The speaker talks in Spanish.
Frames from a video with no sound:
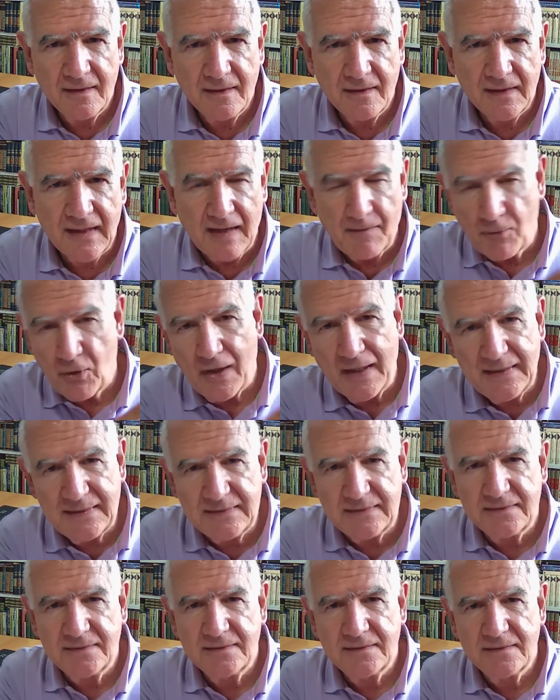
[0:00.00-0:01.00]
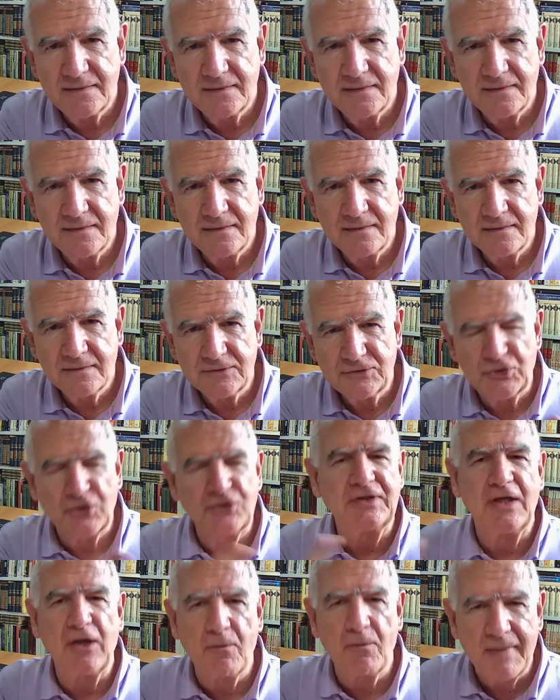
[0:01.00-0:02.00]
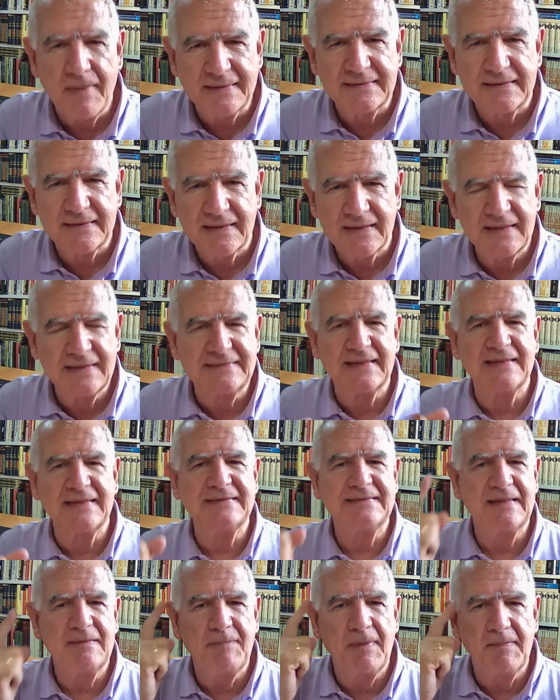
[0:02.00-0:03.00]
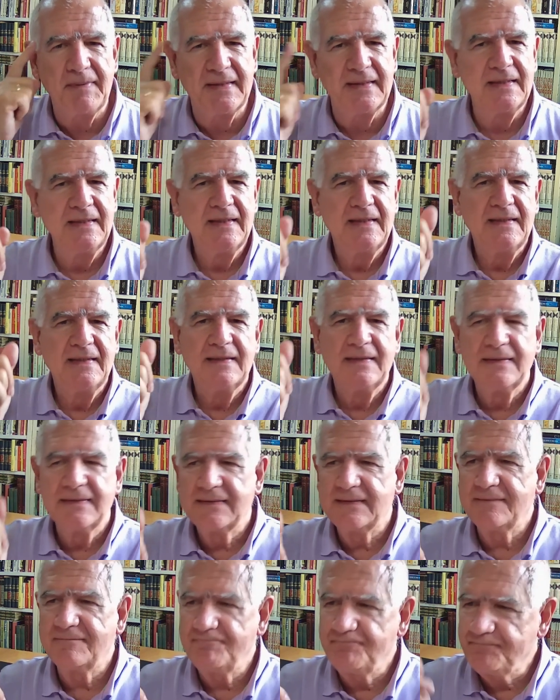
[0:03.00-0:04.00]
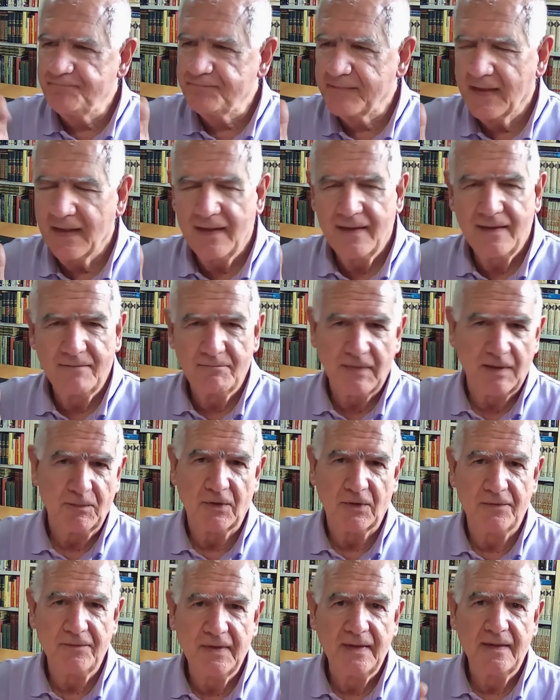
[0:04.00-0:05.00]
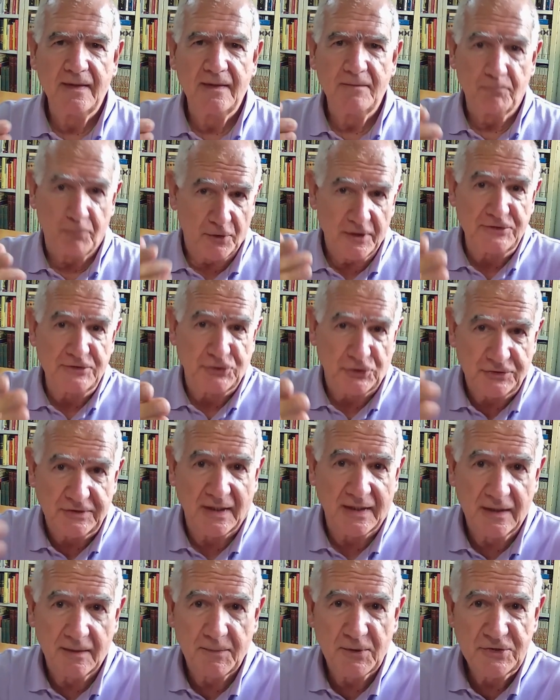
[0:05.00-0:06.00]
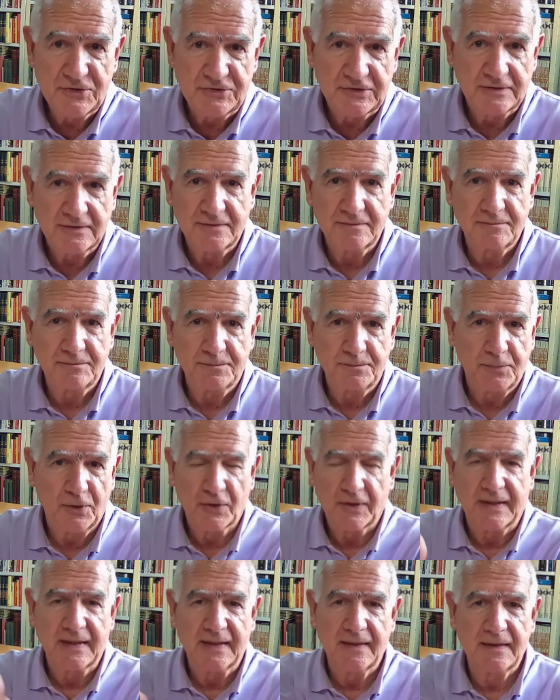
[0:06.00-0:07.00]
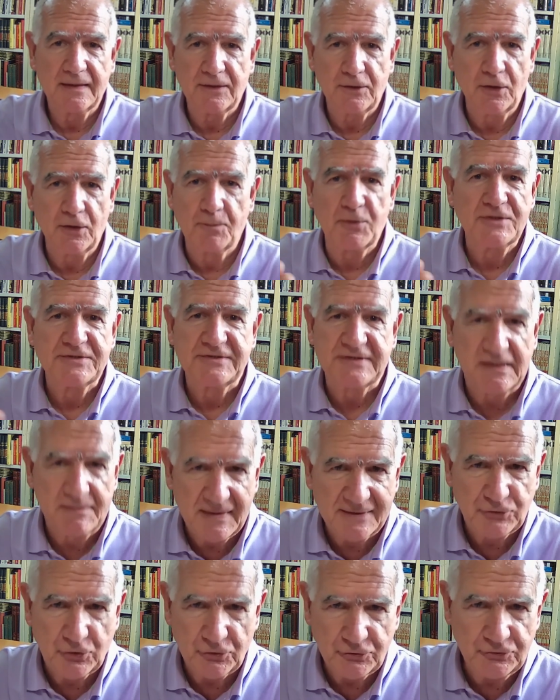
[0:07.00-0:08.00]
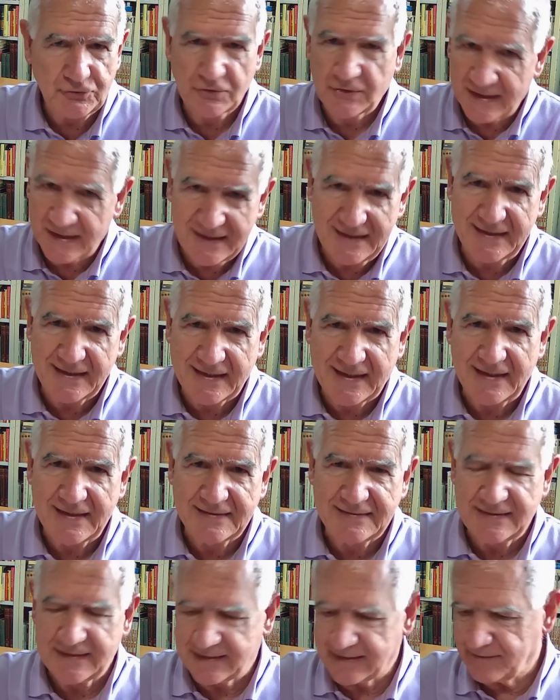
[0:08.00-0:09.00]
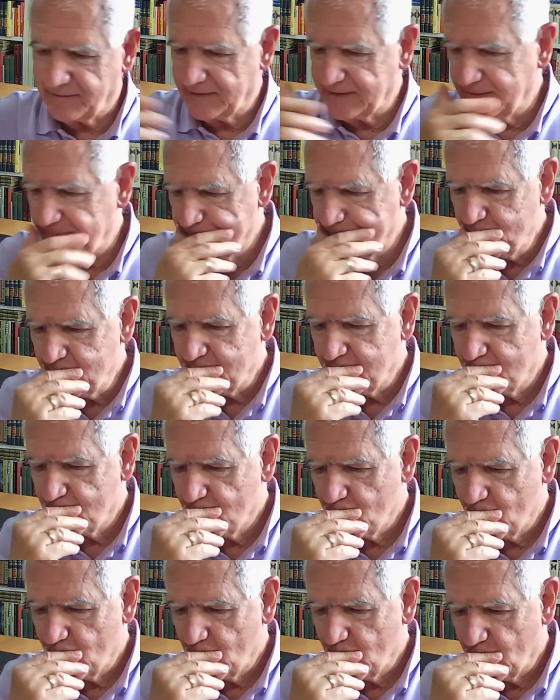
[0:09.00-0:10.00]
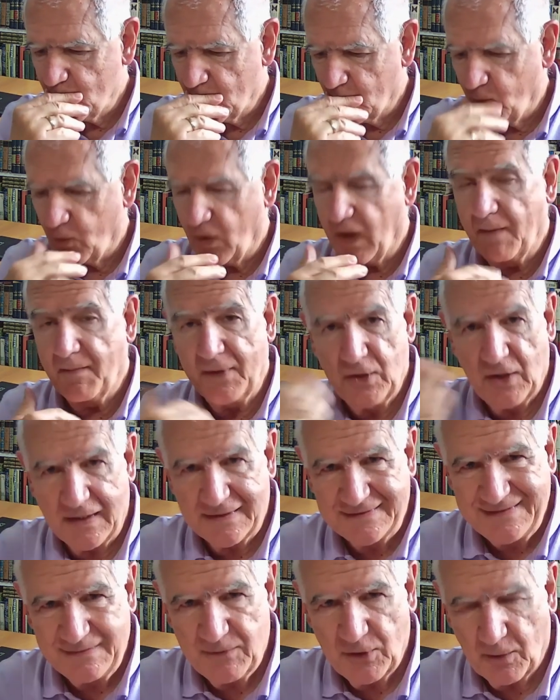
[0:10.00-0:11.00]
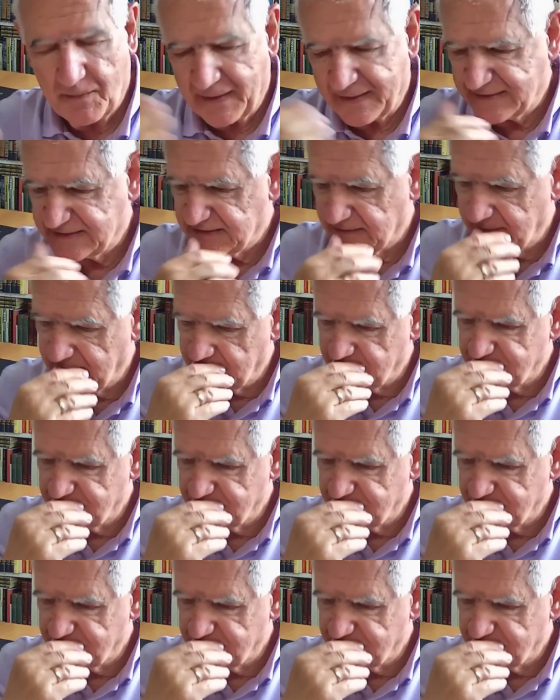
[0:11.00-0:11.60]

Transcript: ¿A Moán? ¿Dónde los manda? Esta gente del PP, vamos, por eso están en la oposición, porque no pueden ser más tontos. ¿Qué quieren que les diga, verdad? O al menos así me lo parece a mí.